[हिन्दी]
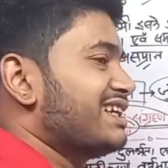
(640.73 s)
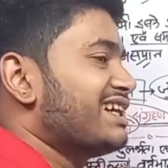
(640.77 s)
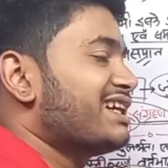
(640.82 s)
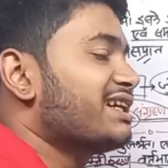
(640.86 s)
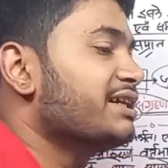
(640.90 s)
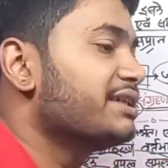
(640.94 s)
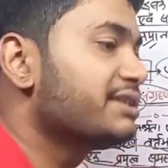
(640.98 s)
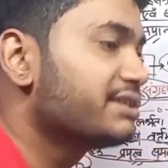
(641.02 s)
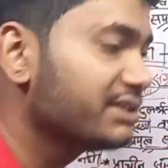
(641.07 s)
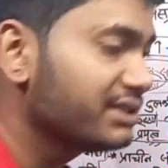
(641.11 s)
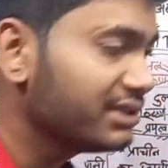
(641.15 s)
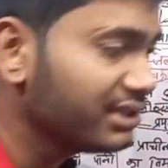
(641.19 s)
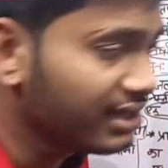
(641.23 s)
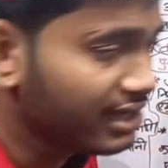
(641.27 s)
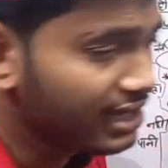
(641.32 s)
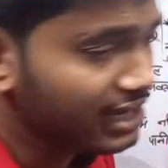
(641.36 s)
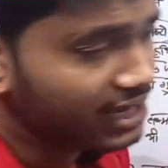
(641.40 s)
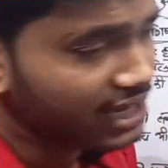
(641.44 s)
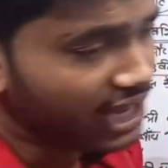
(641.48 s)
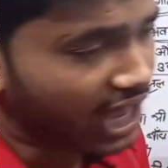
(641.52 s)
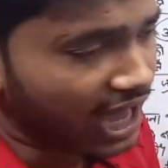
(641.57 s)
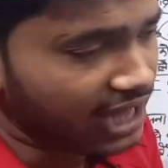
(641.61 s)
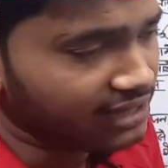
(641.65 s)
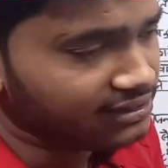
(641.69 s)
क्या कहते हैं
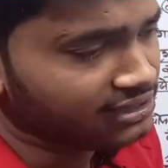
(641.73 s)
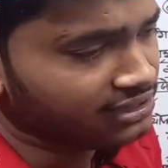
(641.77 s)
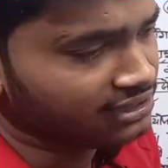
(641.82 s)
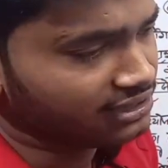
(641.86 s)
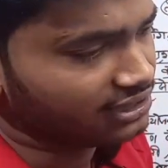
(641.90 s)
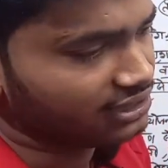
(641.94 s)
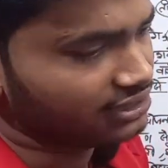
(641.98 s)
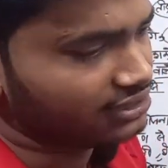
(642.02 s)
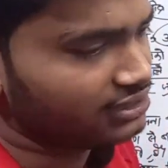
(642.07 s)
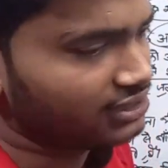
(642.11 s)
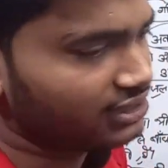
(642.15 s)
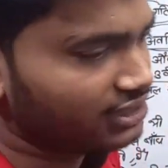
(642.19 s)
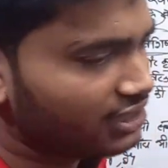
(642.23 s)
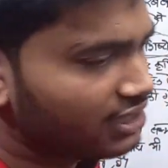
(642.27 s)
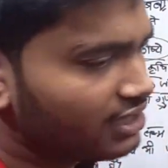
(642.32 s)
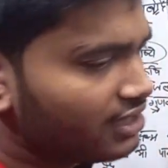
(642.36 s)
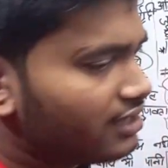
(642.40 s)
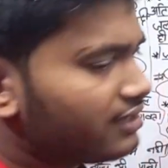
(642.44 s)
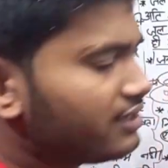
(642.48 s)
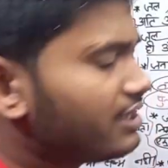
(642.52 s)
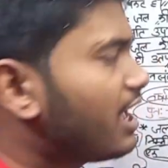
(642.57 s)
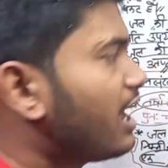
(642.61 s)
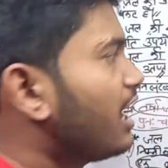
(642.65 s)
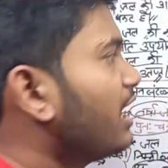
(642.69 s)
खादिन कहते हैं
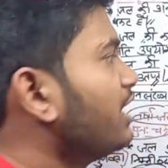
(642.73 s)
या